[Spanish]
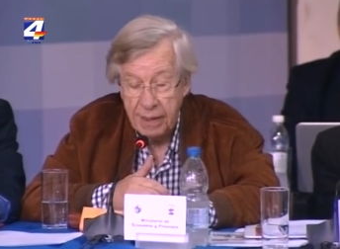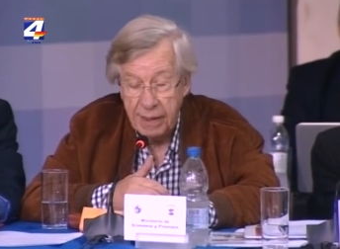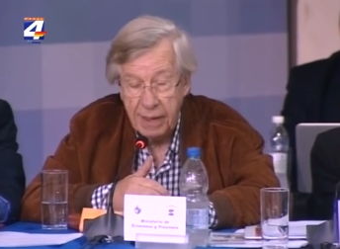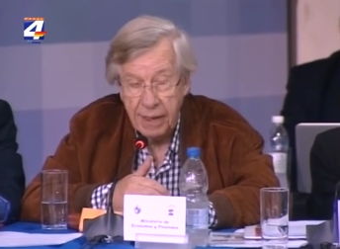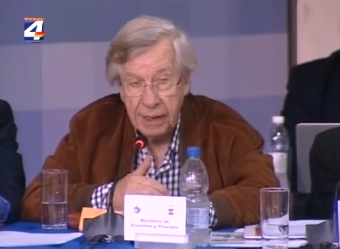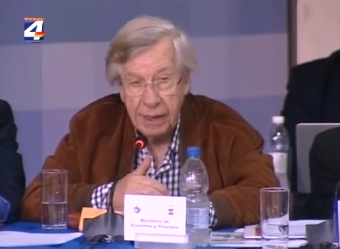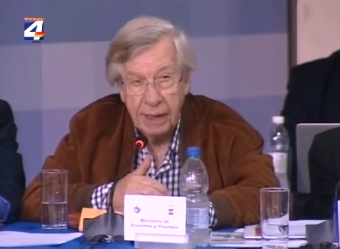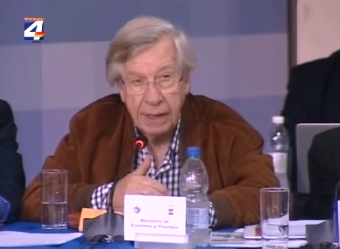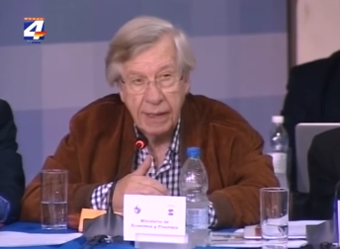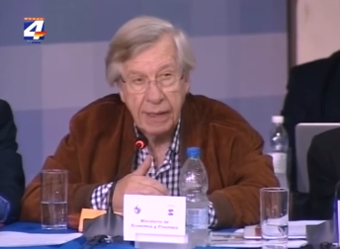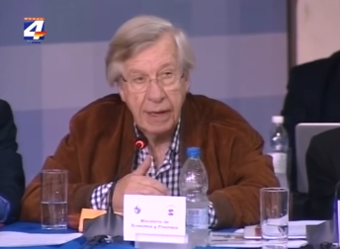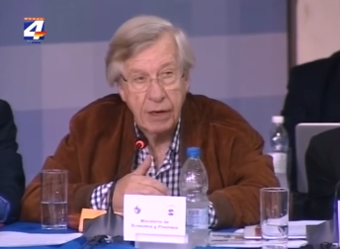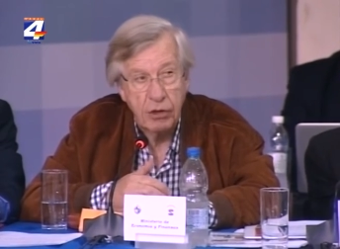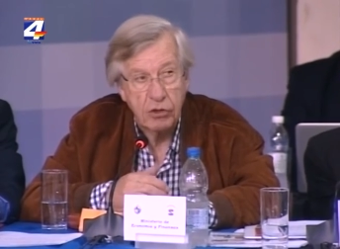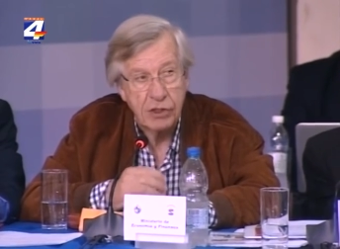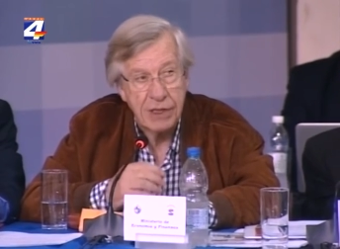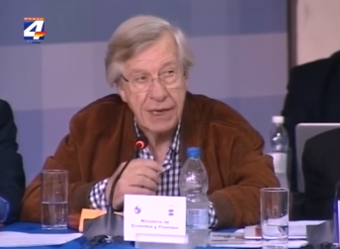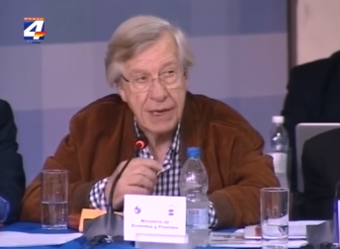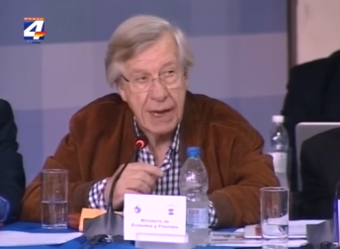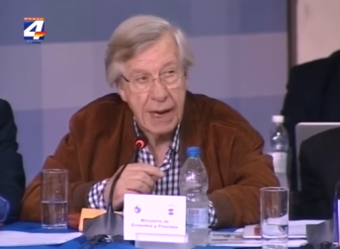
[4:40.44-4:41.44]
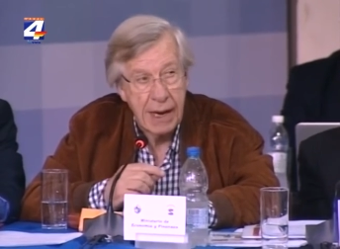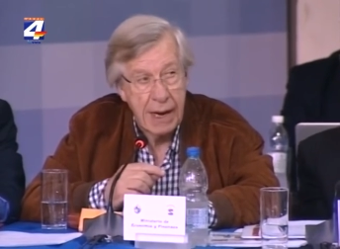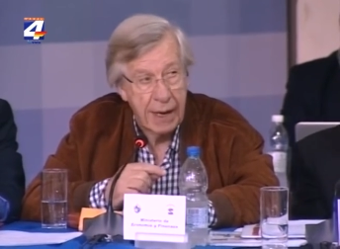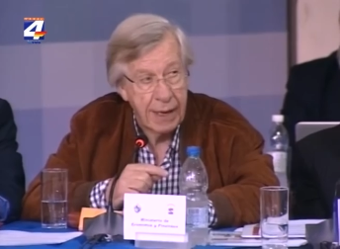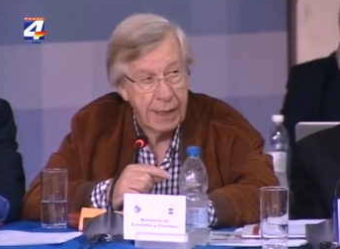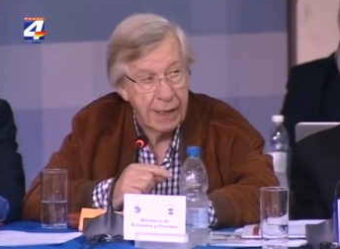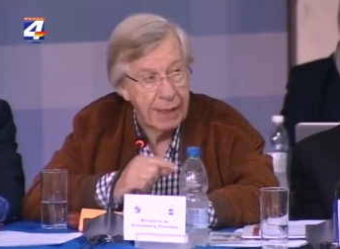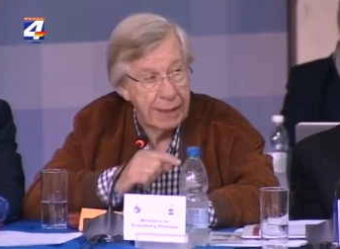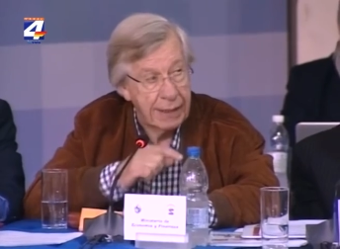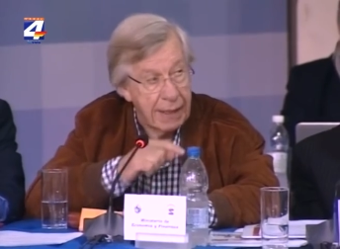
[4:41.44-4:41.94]
Eh, quiero
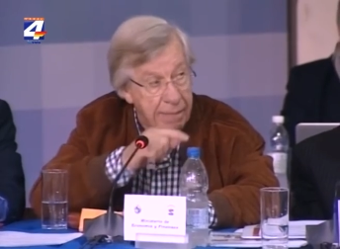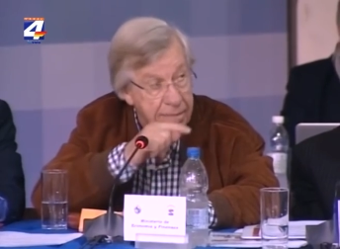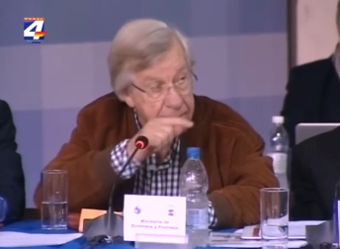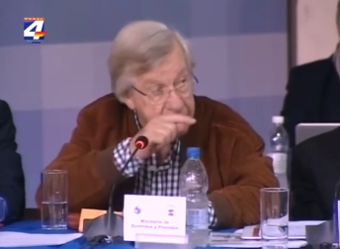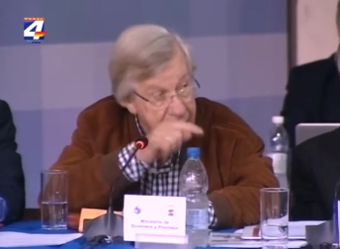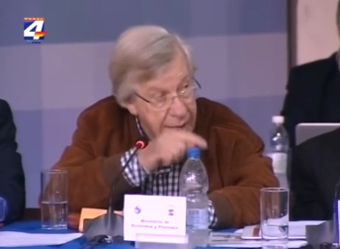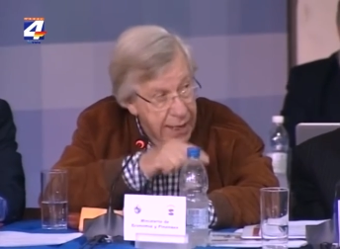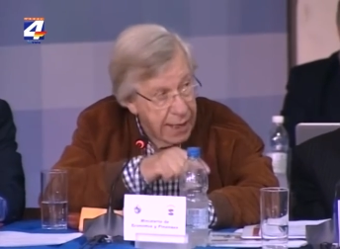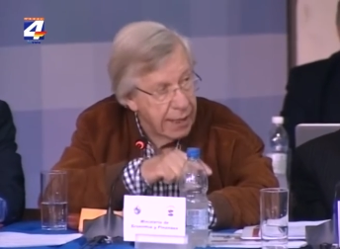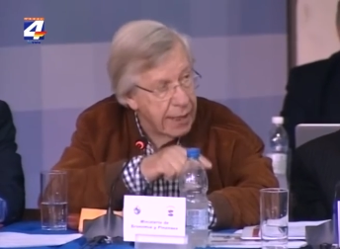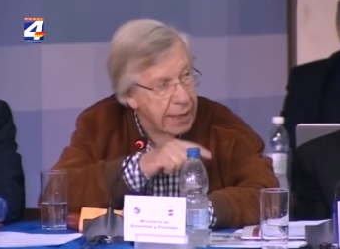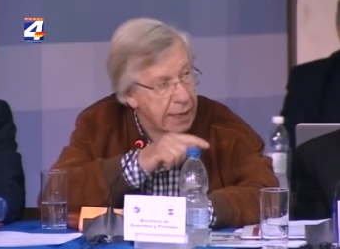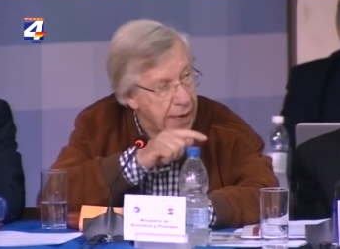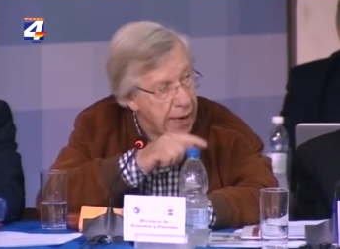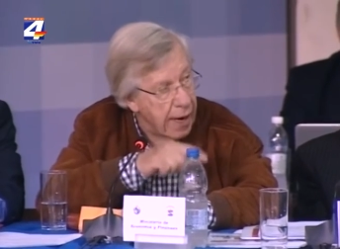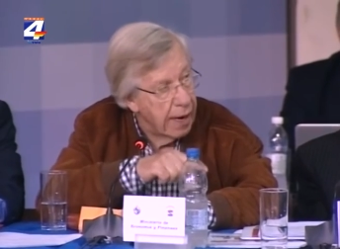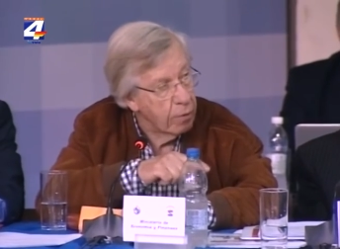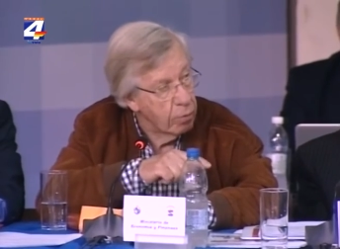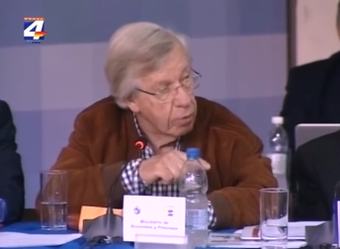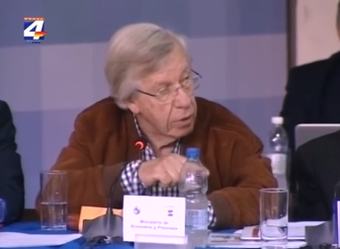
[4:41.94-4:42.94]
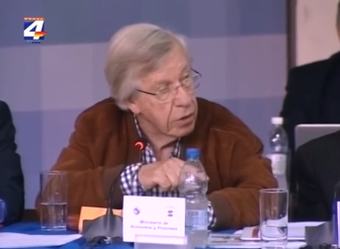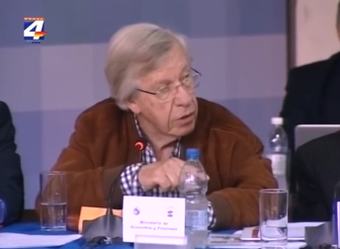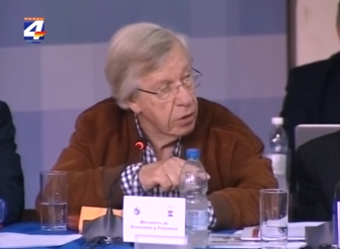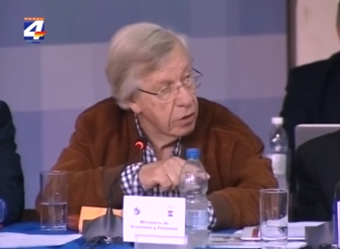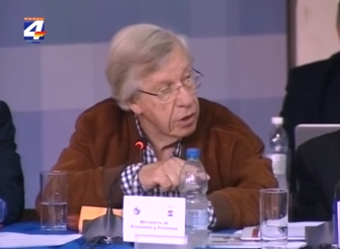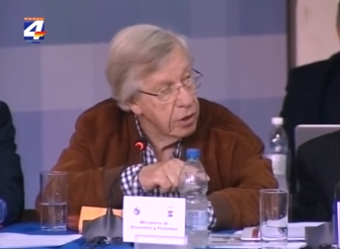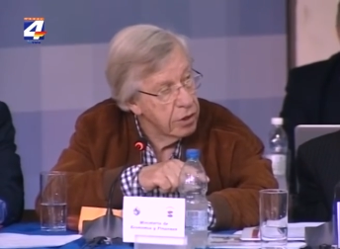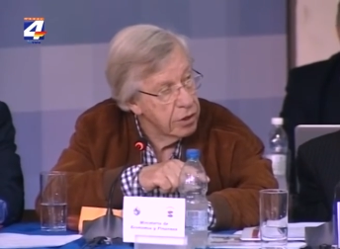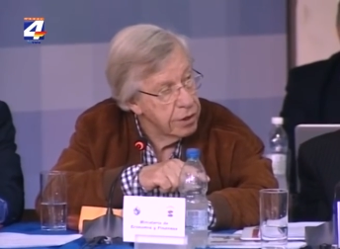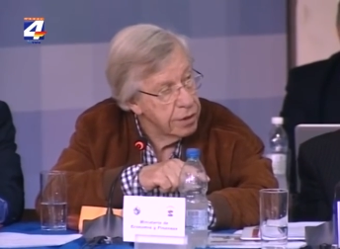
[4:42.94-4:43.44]
señalar que también en el
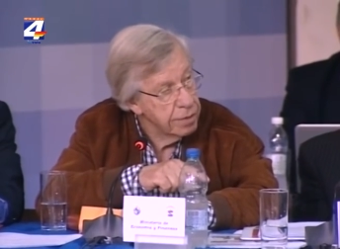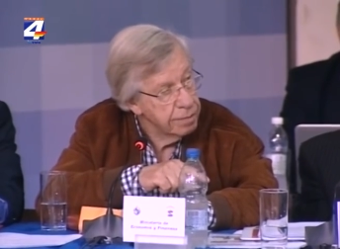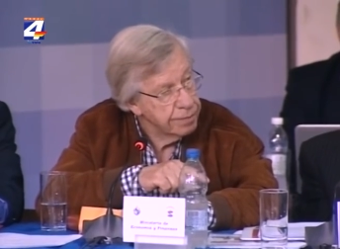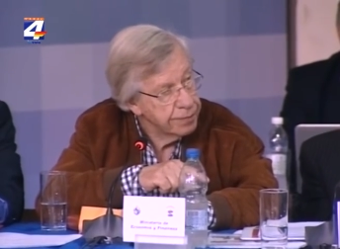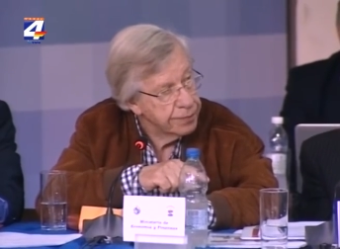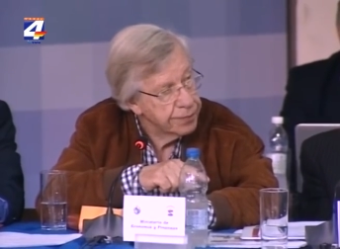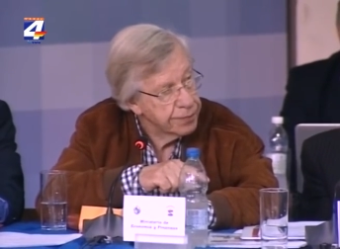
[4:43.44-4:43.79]
acuerdo de hoy